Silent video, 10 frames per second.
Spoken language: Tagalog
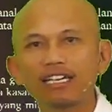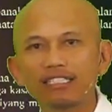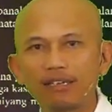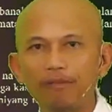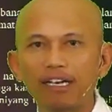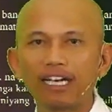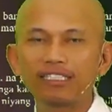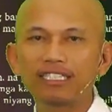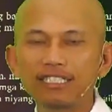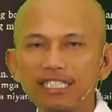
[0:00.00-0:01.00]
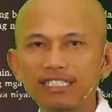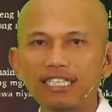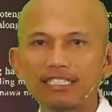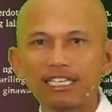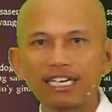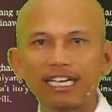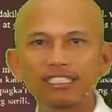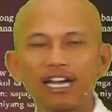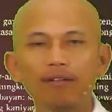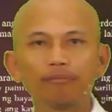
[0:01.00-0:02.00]
sapagkat si Jesus
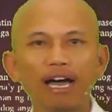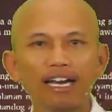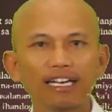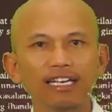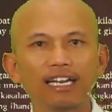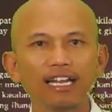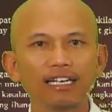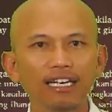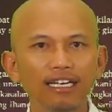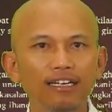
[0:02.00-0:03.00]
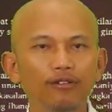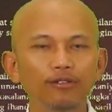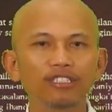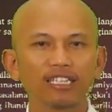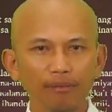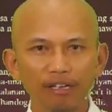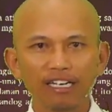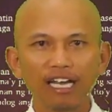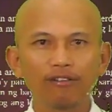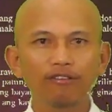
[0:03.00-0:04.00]
Christ ang pari na naglilingkod sa
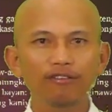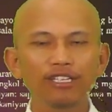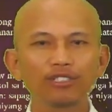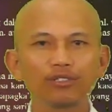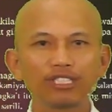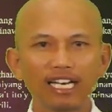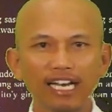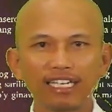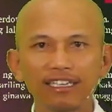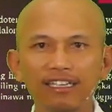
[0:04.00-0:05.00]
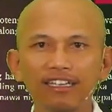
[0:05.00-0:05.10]
tabernakulo ng Diyos sa langit.